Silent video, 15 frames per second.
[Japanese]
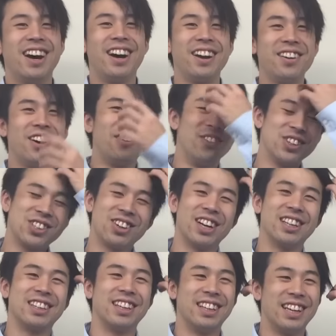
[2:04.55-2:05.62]
あれは面白
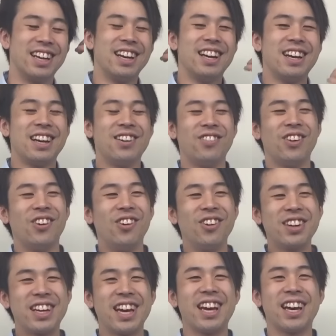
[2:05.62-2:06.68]
かったね。やっぱ
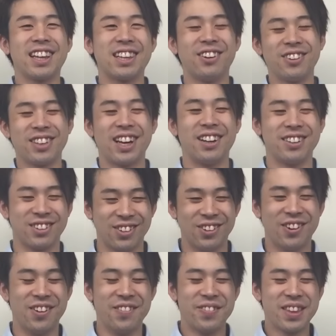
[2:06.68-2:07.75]
音芸やったことある
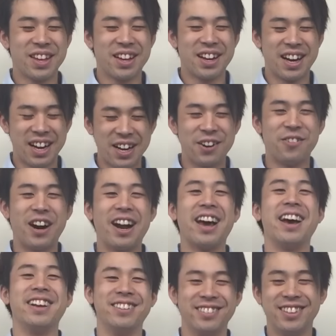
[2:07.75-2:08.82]
と、あれは
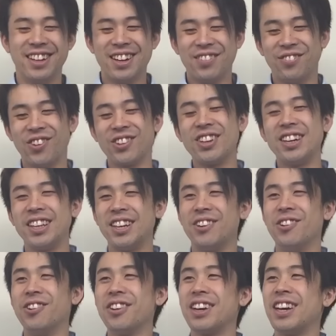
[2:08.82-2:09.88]
笑える。僕はね、
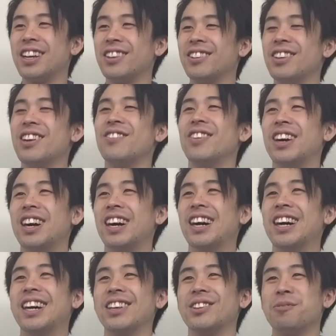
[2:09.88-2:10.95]
音芸といえ
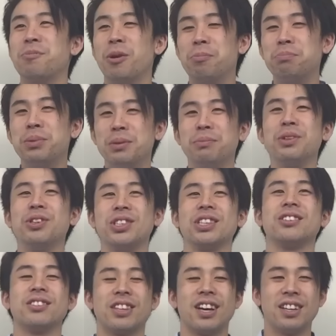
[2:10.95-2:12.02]
ば、えっ、と、
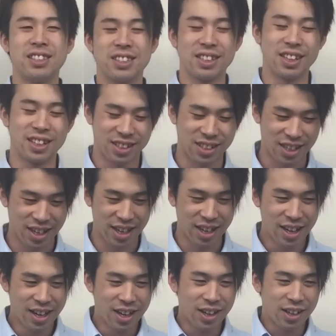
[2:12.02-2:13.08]
ポップミュージック大好きだし、
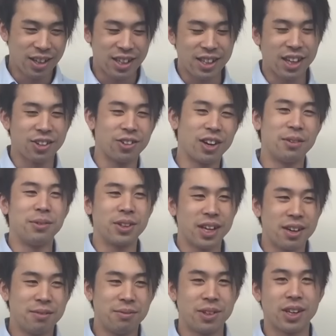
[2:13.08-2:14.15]
ギタードラも
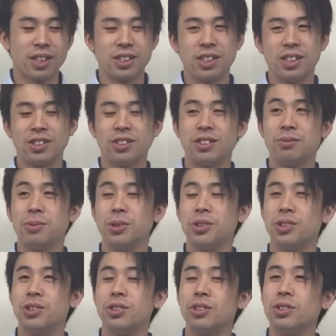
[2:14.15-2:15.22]
ね、昔、もう
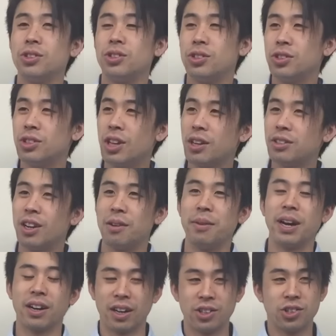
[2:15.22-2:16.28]
10, 10年ぐらい
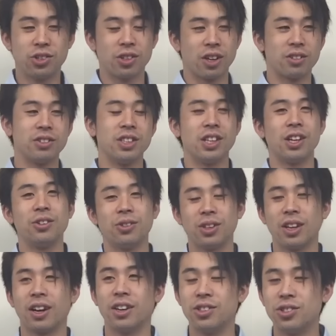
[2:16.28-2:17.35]
前か、中学2年の時
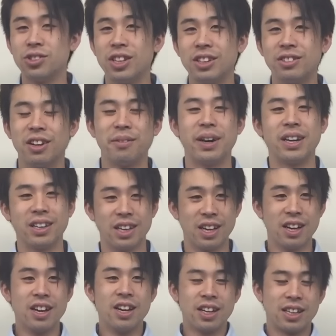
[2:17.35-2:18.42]
だから、10年ぐらい前
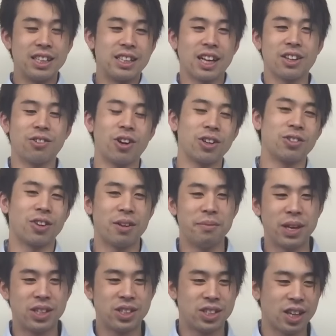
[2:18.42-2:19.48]
にギタードラとか
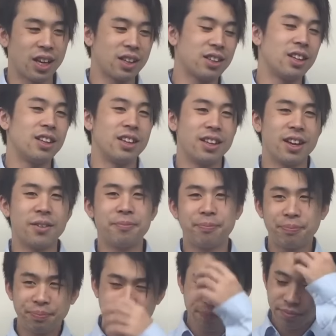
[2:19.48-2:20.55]
めっちゃやっててね、
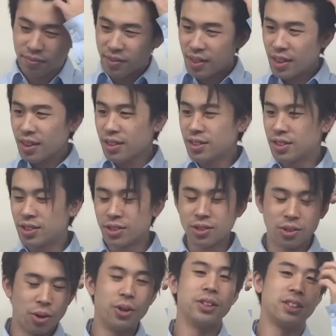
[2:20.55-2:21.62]
すっ
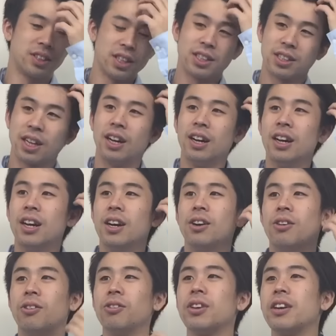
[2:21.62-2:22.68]
ごい好きでした。
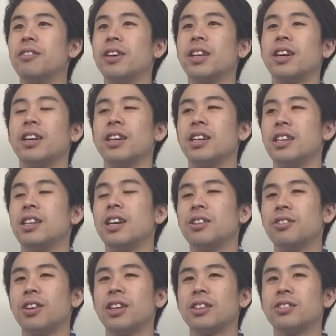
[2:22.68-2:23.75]
音源はだから
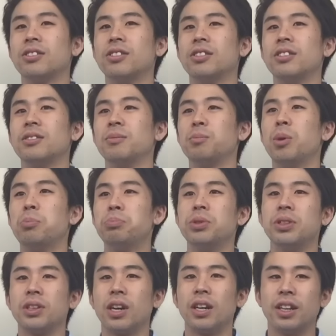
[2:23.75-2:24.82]
ギタードラと
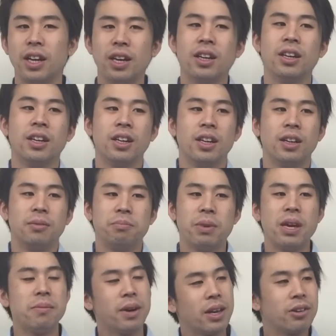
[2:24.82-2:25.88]
ポップンかな。
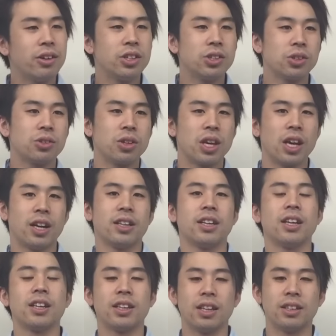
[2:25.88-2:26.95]
B マニはちょっと苦手
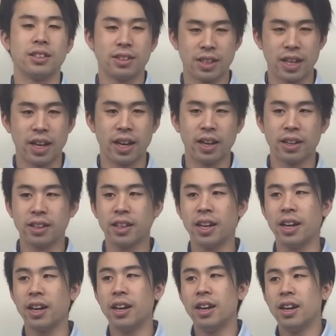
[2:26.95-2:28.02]
だったんですね。
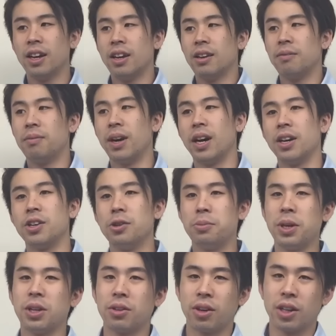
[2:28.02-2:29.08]
で、まあ、
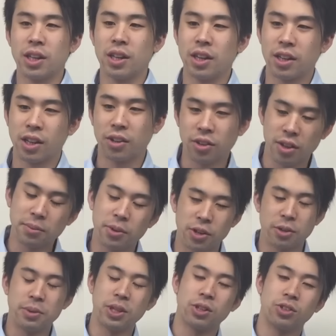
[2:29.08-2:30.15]
ユビートが出てきた時も
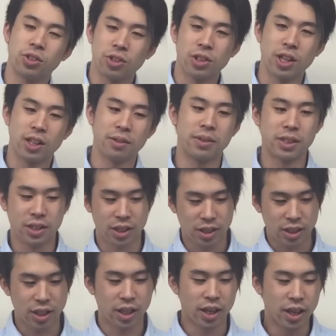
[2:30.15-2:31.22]
ユビートちょっとやってました
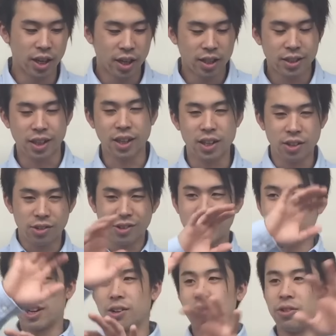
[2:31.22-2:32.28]
し、最近の
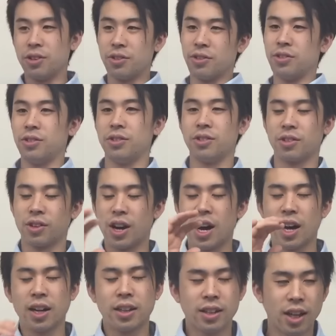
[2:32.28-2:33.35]
なんかこういうのとか、
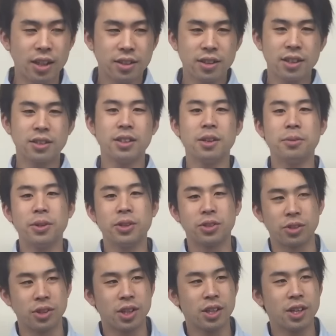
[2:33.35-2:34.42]
あ、
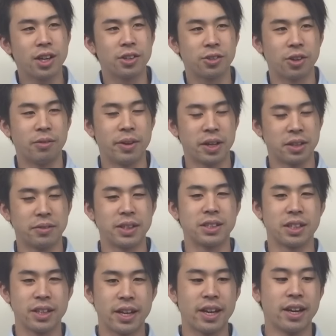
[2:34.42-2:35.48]
ダンサーセレブレーション DDR とかもやってま
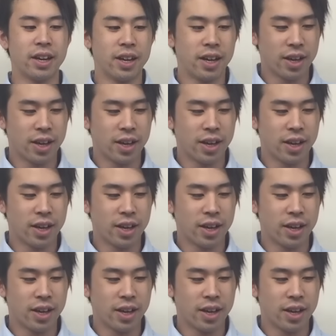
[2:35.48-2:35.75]
したね。